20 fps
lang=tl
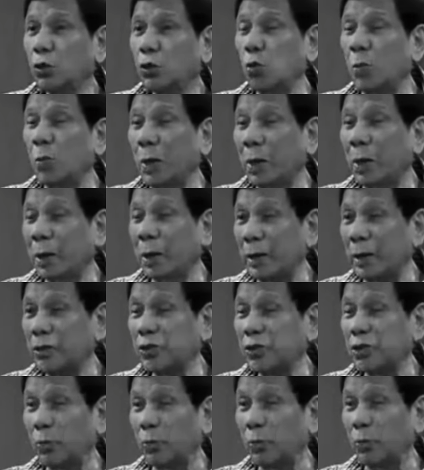
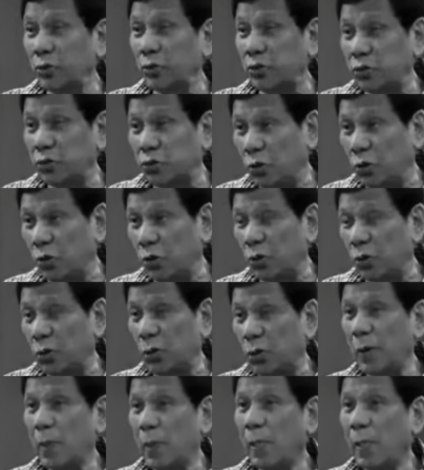tumagal sa pwesto.
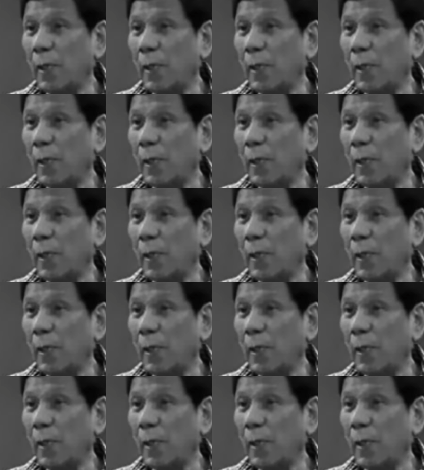